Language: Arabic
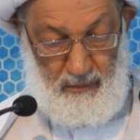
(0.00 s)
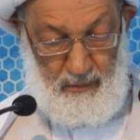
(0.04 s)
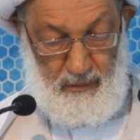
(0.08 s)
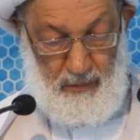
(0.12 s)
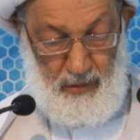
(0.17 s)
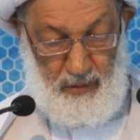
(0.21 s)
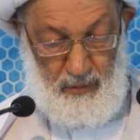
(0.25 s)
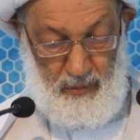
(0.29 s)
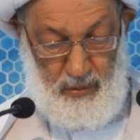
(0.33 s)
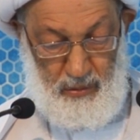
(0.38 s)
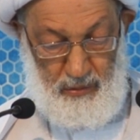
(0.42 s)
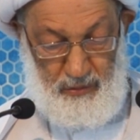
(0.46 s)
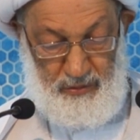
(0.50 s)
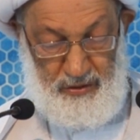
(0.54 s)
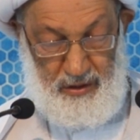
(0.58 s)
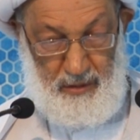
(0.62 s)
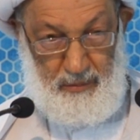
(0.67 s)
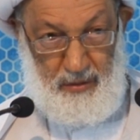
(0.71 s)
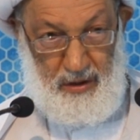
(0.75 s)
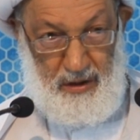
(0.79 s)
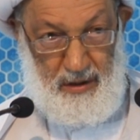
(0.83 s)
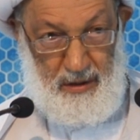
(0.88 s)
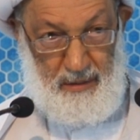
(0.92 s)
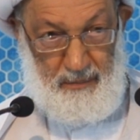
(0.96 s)
من
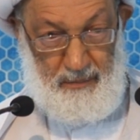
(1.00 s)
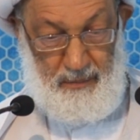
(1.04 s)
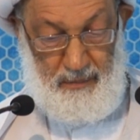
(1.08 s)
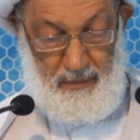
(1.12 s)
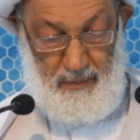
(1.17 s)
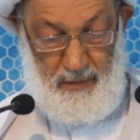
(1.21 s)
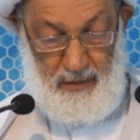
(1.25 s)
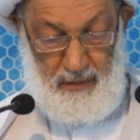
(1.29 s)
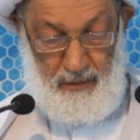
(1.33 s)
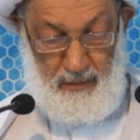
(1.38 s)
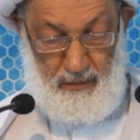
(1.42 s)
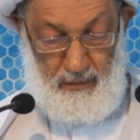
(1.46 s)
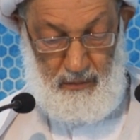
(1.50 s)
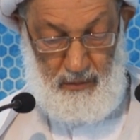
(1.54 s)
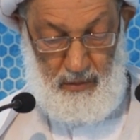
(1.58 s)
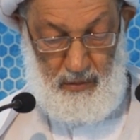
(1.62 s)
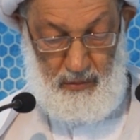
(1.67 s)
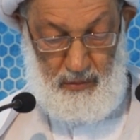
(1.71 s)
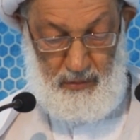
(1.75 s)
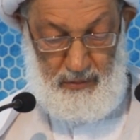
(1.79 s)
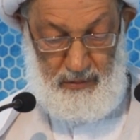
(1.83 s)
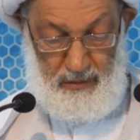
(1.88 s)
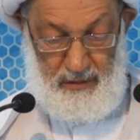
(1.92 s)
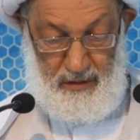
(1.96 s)
خطباء
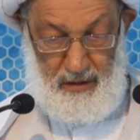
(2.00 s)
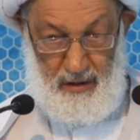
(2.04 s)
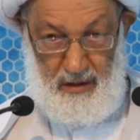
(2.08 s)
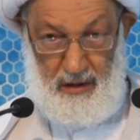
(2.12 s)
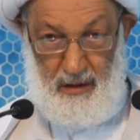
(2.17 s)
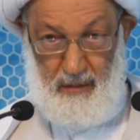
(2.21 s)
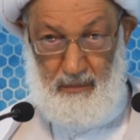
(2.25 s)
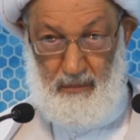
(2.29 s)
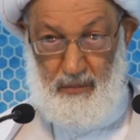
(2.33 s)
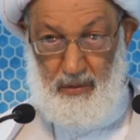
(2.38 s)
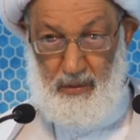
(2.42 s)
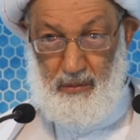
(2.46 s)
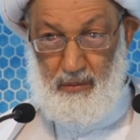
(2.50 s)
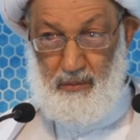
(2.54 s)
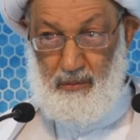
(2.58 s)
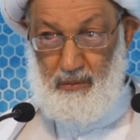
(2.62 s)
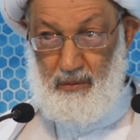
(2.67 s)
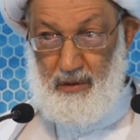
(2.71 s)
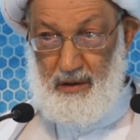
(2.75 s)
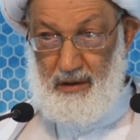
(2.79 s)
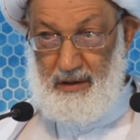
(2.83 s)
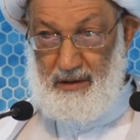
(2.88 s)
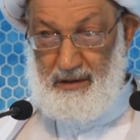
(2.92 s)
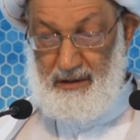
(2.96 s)
وكتاب
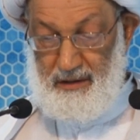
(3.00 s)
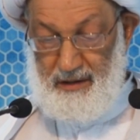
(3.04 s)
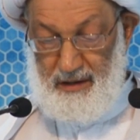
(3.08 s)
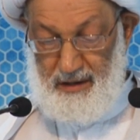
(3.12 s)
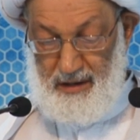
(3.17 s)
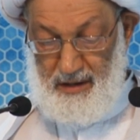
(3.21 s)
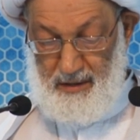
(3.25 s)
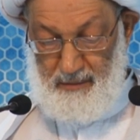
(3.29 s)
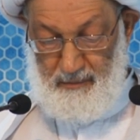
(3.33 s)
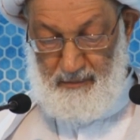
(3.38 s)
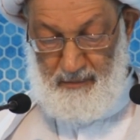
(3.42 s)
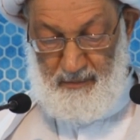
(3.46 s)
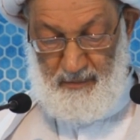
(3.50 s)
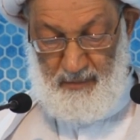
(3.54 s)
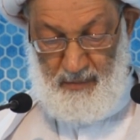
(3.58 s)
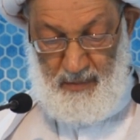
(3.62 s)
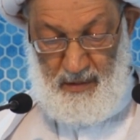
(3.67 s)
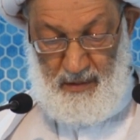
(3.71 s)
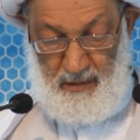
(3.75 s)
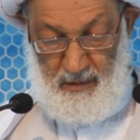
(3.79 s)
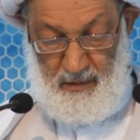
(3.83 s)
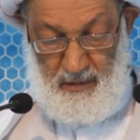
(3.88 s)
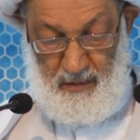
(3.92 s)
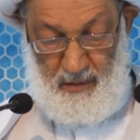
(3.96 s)
وغيرهم
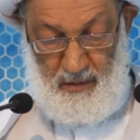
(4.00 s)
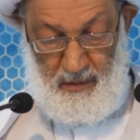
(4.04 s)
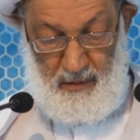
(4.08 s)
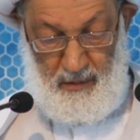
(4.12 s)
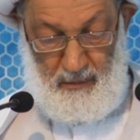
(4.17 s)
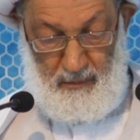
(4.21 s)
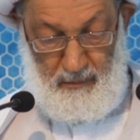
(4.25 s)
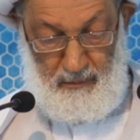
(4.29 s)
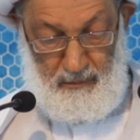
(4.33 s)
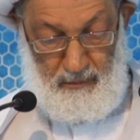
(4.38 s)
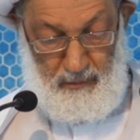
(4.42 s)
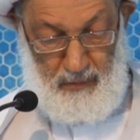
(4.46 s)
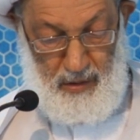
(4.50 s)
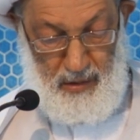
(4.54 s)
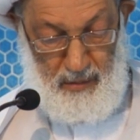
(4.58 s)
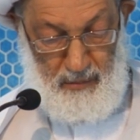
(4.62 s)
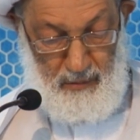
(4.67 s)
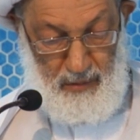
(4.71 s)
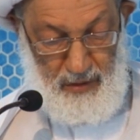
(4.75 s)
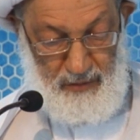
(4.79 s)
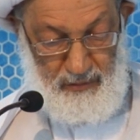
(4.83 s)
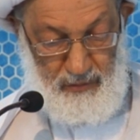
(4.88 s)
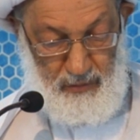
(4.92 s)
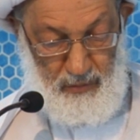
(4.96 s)

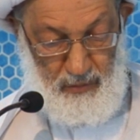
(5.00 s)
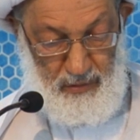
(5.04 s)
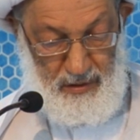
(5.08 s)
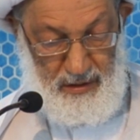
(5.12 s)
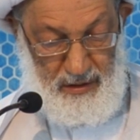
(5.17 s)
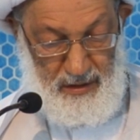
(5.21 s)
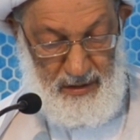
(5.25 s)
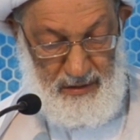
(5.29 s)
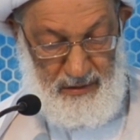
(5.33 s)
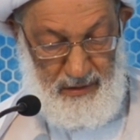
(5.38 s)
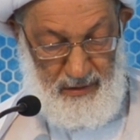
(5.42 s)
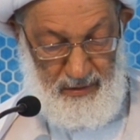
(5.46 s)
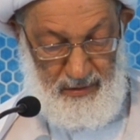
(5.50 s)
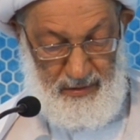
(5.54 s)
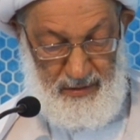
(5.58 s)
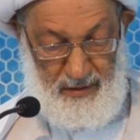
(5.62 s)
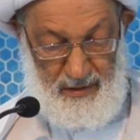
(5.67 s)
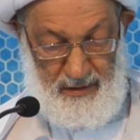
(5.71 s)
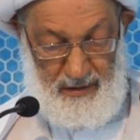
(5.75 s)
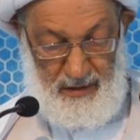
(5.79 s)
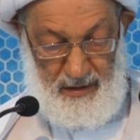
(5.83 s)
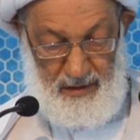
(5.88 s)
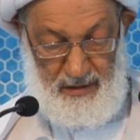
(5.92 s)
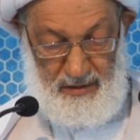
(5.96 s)
من مسؤولية
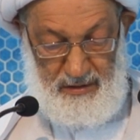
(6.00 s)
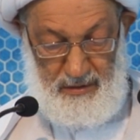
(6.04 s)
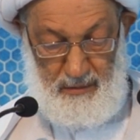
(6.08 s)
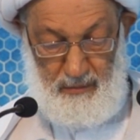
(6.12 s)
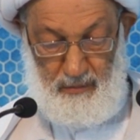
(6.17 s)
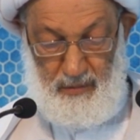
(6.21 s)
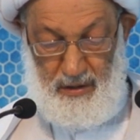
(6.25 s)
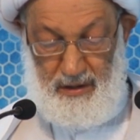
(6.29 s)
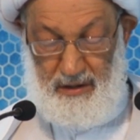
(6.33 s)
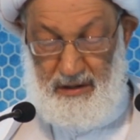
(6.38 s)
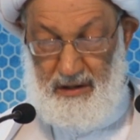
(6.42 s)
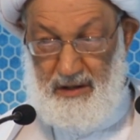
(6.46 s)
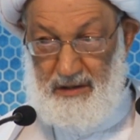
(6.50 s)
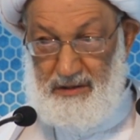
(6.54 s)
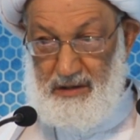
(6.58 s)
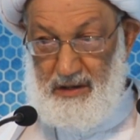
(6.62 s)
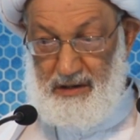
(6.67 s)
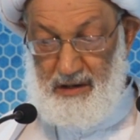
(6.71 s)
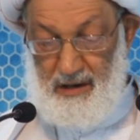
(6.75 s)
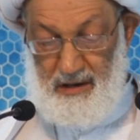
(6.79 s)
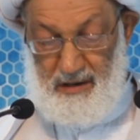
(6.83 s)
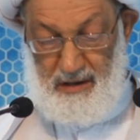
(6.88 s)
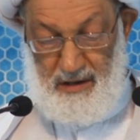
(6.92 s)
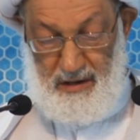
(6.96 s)
ثقيلة بين
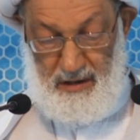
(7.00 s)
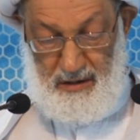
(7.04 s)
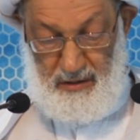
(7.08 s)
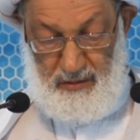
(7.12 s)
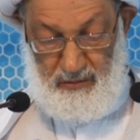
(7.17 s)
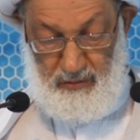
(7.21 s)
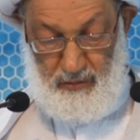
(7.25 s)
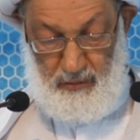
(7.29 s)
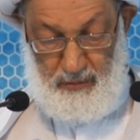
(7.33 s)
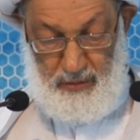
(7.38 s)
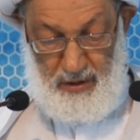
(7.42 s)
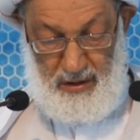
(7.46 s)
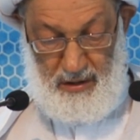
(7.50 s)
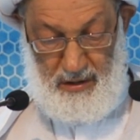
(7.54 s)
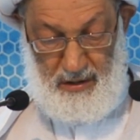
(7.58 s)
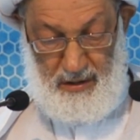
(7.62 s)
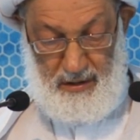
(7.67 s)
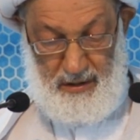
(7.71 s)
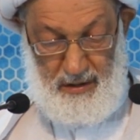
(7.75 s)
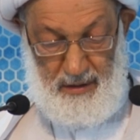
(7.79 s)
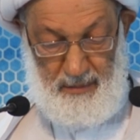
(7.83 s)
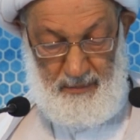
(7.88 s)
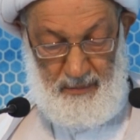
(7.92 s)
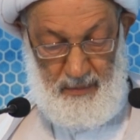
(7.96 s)
يدي الله
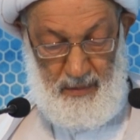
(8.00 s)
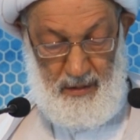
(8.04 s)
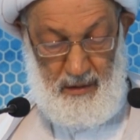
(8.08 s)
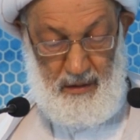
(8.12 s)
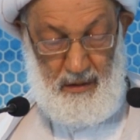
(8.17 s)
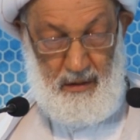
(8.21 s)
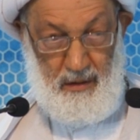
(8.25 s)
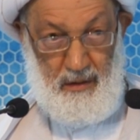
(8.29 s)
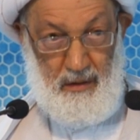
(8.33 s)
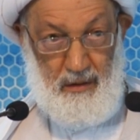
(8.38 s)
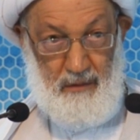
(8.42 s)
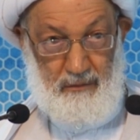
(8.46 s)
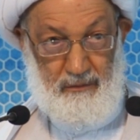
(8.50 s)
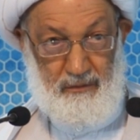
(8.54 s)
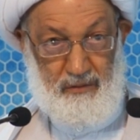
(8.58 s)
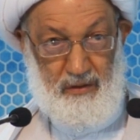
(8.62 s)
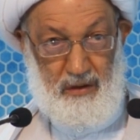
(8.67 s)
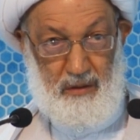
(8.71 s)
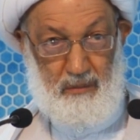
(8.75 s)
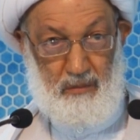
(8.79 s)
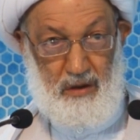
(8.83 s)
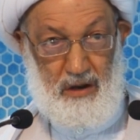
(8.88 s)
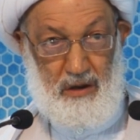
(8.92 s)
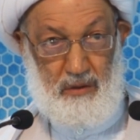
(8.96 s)
سبحانه
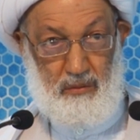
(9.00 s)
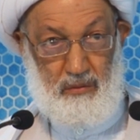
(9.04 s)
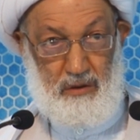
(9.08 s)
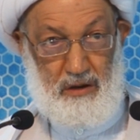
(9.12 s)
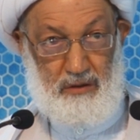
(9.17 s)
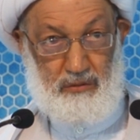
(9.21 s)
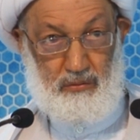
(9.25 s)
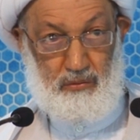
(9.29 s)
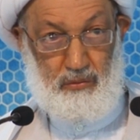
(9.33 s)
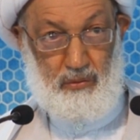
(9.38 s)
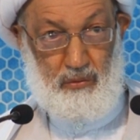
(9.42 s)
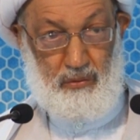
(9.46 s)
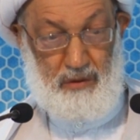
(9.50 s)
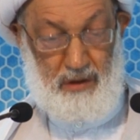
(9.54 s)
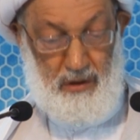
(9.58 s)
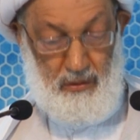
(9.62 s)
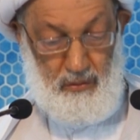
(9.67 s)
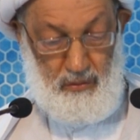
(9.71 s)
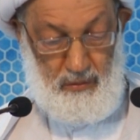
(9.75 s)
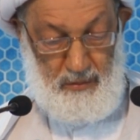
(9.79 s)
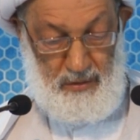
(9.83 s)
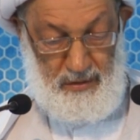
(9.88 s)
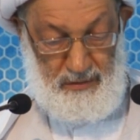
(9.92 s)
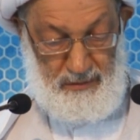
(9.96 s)
فيما
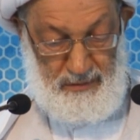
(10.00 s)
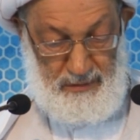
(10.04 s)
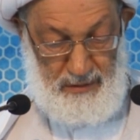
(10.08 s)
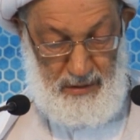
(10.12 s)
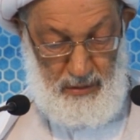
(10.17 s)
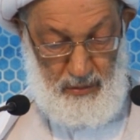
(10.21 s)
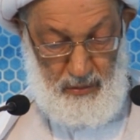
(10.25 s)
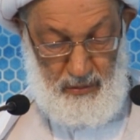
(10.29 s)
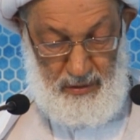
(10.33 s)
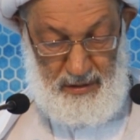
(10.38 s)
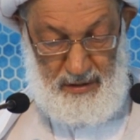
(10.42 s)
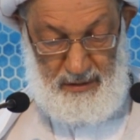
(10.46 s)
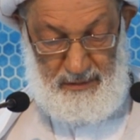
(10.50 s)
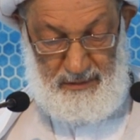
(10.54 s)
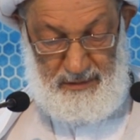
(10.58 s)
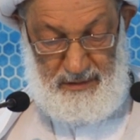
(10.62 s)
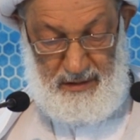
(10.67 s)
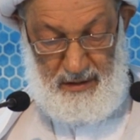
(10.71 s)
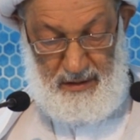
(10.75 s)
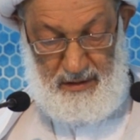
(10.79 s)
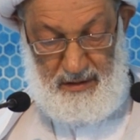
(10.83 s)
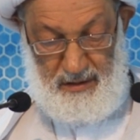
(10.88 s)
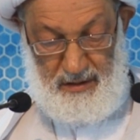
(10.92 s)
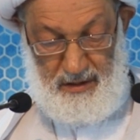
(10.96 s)
يؤدونه من دور
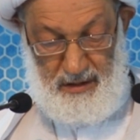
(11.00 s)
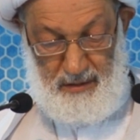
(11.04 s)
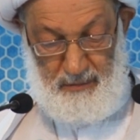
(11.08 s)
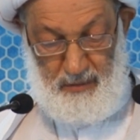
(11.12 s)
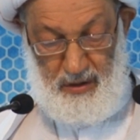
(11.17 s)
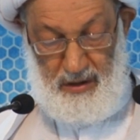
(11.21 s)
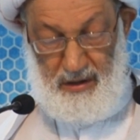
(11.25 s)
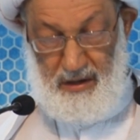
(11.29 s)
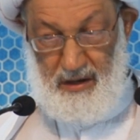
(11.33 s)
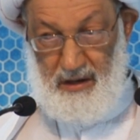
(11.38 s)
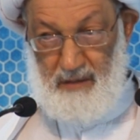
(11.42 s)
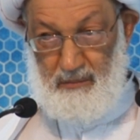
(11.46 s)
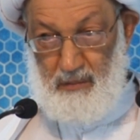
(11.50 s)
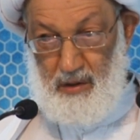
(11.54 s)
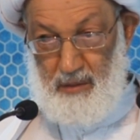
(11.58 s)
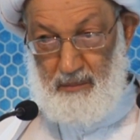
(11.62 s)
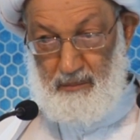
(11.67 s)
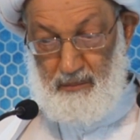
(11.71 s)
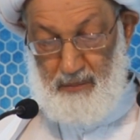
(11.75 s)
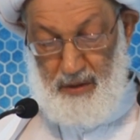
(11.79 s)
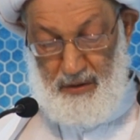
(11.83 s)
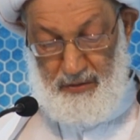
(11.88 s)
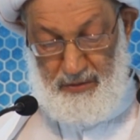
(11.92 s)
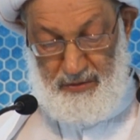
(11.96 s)
تخريبي
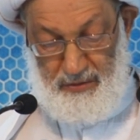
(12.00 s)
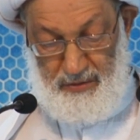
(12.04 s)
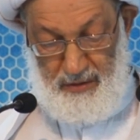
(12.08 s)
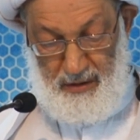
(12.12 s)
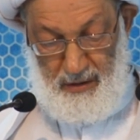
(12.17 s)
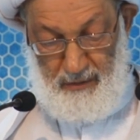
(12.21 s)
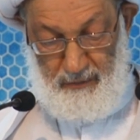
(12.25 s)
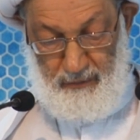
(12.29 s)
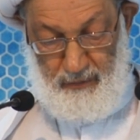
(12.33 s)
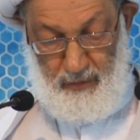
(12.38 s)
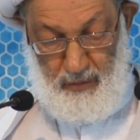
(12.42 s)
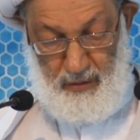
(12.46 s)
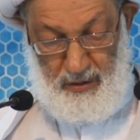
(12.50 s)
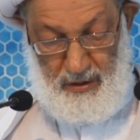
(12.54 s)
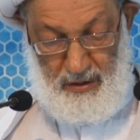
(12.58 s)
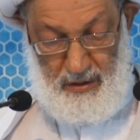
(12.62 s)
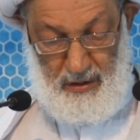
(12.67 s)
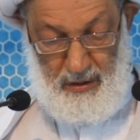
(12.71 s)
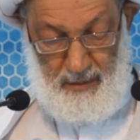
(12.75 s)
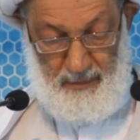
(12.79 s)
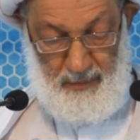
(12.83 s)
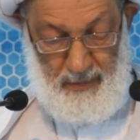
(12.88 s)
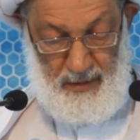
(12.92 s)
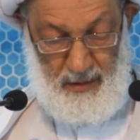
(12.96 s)
من بث
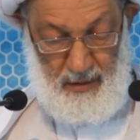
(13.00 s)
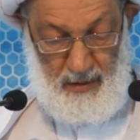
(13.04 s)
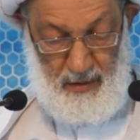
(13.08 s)
الفرقة